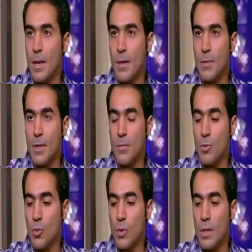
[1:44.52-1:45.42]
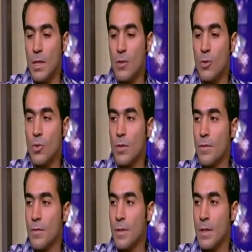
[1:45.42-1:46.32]
قبل البطوله ديت كنت
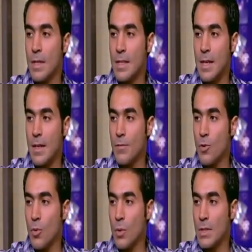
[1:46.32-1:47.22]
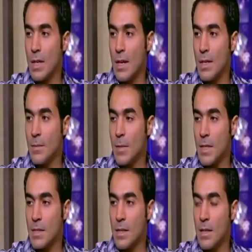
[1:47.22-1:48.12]
في كاس عالم في كرواتيا حققت
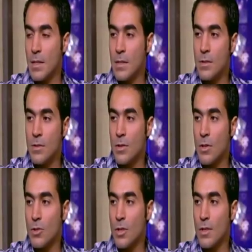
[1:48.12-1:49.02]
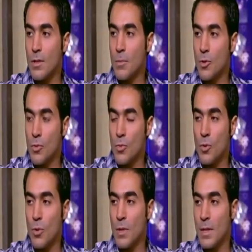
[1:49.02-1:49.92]
مركز ثالث ده كان تحضيرا برضه
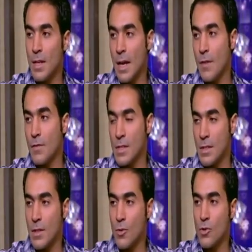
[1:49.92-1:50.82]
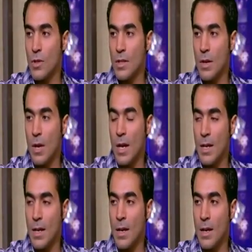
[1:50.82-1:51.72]
البطوله وده اداني حافز ان انا اوصل ليها
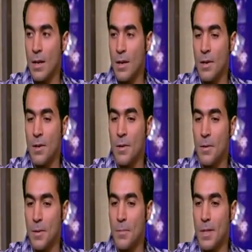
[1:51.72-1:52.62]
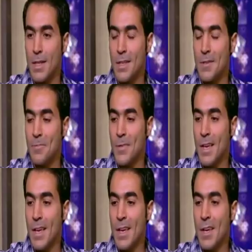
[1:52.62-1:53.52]
واحقق آه، الميداليه
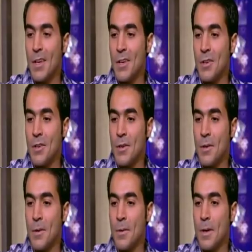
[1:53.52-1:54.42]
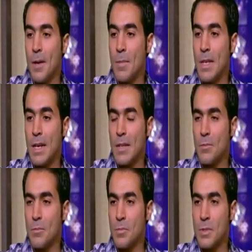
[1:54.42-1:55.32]
آه قبليها
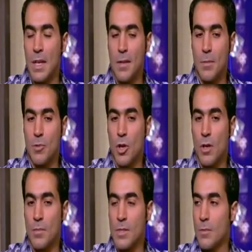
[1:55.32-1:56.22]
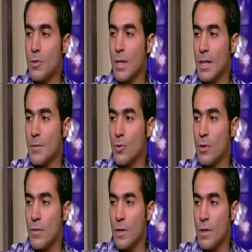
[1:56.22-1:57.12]
كان تقريبا بشهر بالظبط كان عندي بطوله
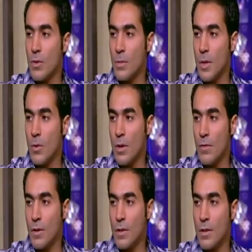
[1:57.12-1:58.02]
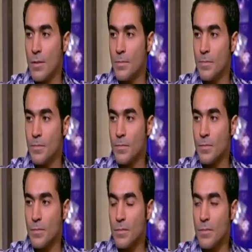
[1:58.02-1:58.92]
افريقيا وجبت اول افريقيا
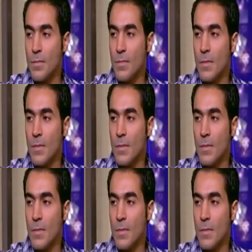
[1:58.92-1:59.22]
رائع